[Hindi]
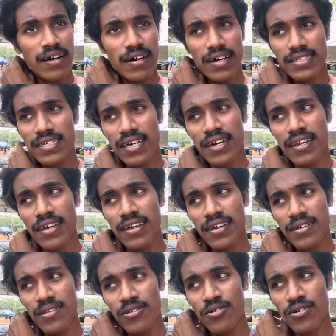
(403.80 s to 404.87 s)
ऐसे
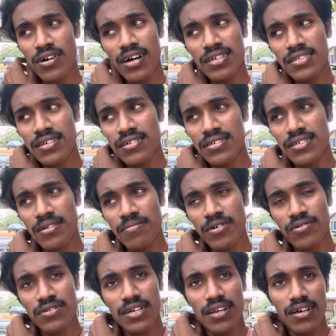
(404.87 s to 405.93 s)
करके लोग का सिस्टम
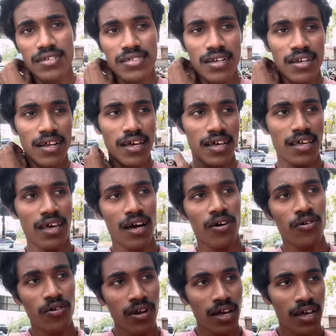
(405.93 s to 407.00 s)
ही कुछ अलग चल रहा है क्या
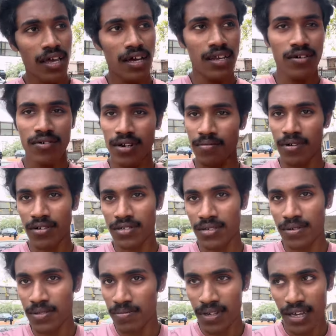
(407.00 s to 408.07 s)
हो रहा है क्या नहीं हो रहा मेरे को
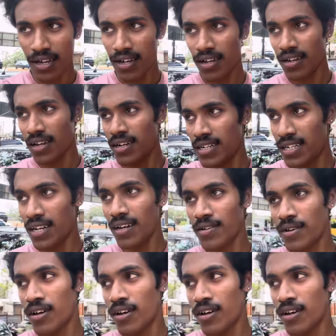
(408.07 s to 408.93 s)
समझ में आ रहा घंटा